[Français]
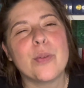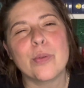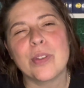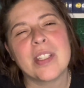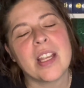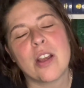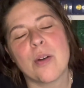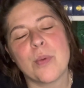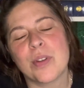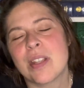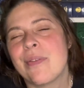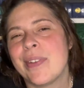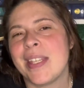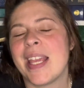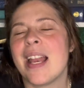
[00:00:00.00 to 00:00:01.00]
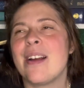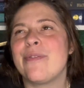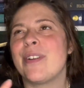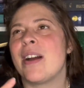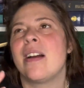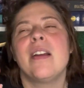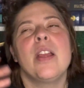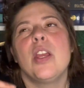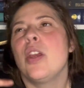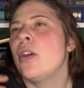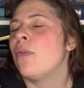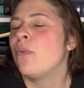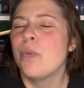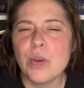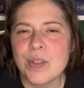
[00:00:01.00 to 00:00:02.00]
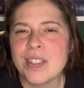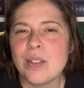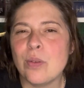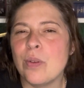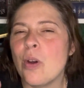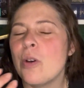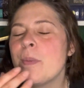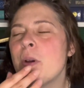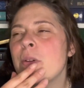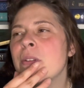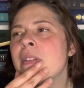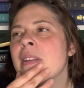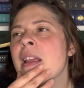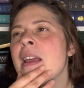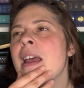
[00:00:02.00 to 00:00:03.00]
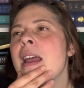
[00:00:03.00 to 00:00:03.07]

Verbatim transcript: on sait comment ça finit à la fin, vu que c'est une romance.